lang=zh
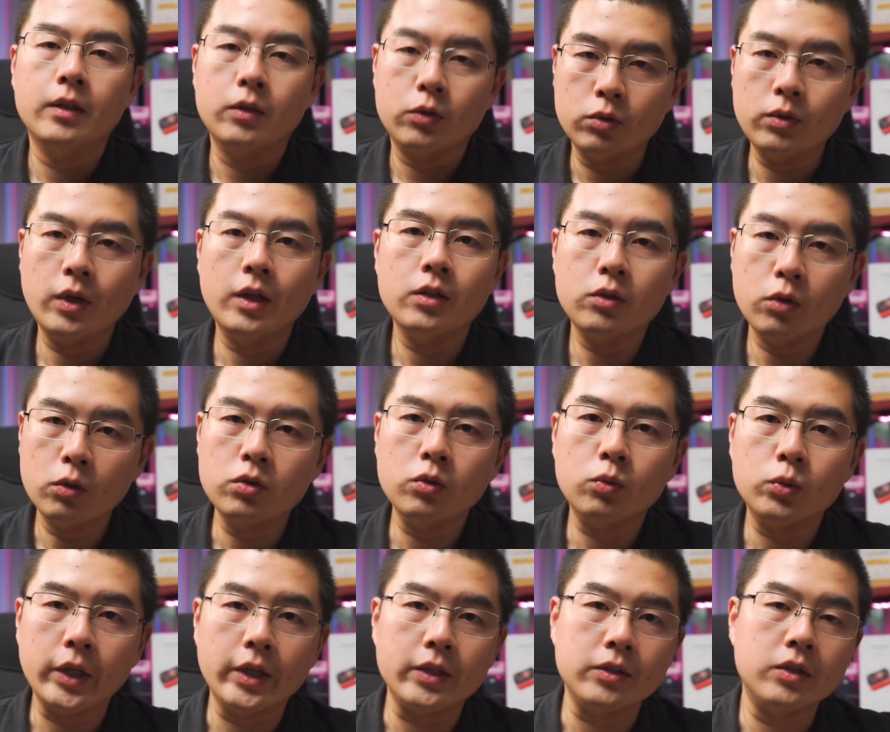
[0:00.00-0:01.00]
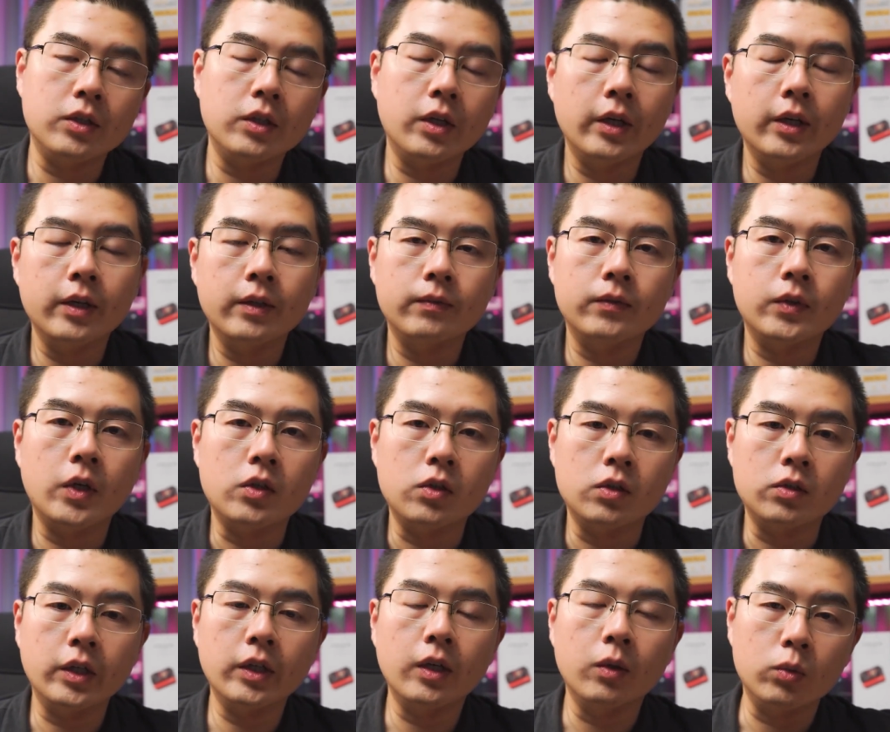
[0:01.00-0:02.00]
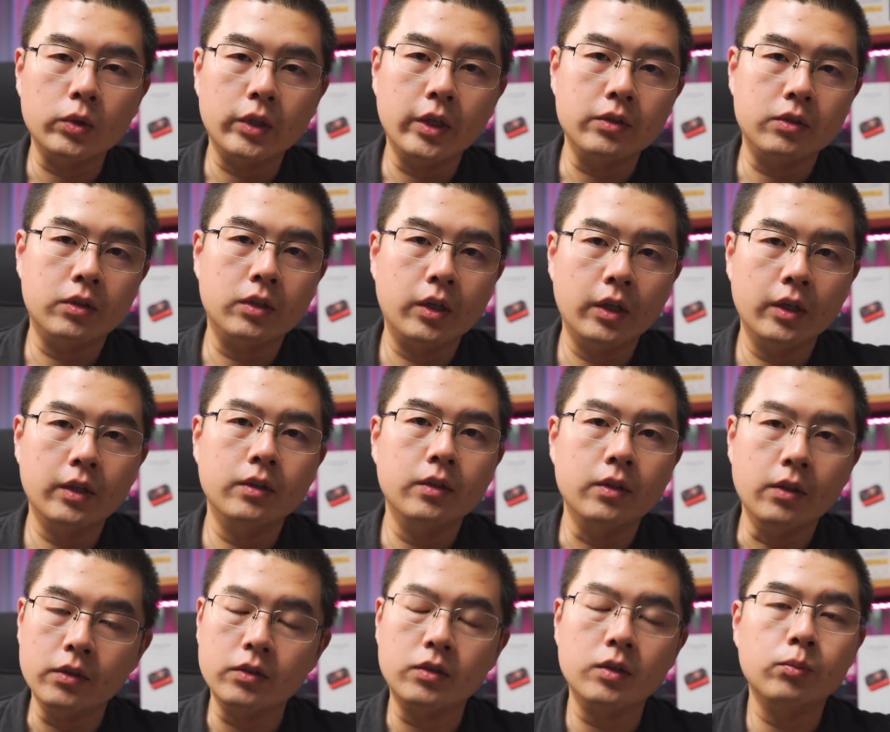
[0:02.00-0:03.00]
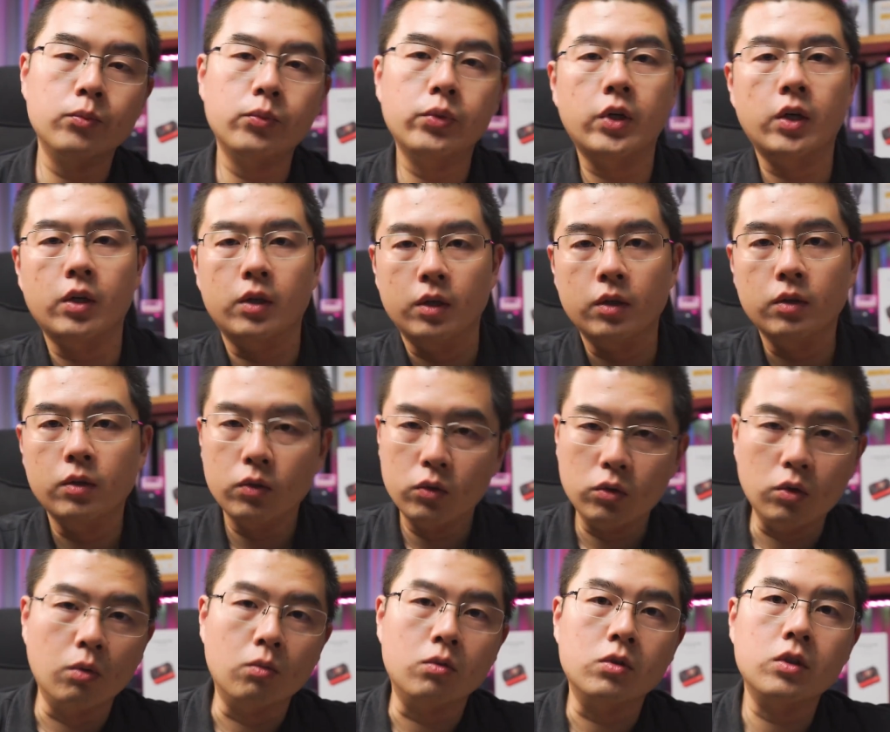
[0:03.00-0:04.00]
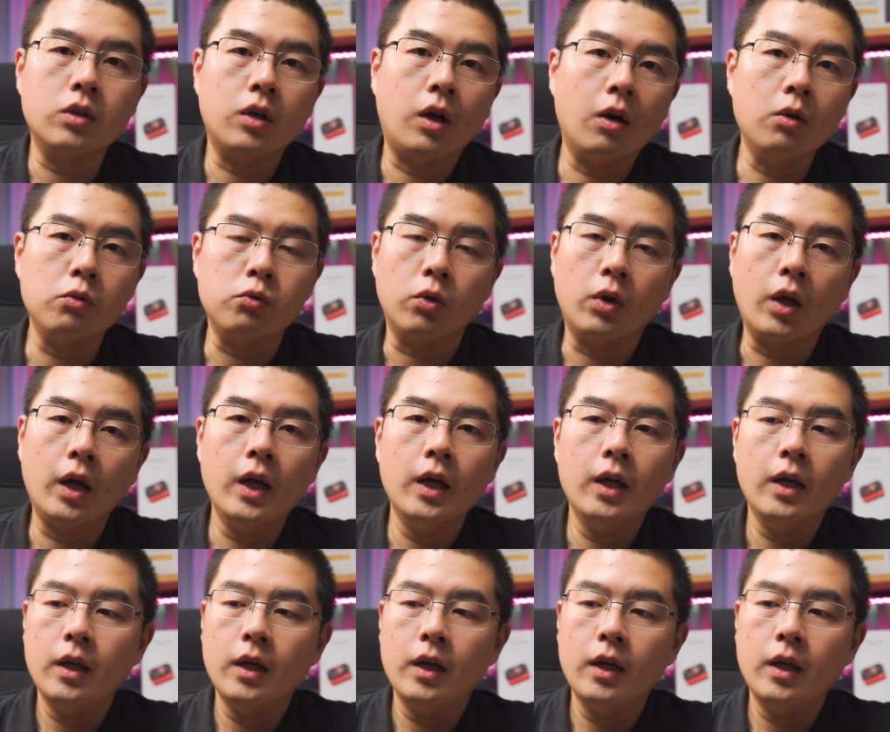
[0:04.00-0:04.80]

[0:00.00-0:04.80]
虽然都是 5.7K， 但是这个 5.7K 已经不可同日而语了。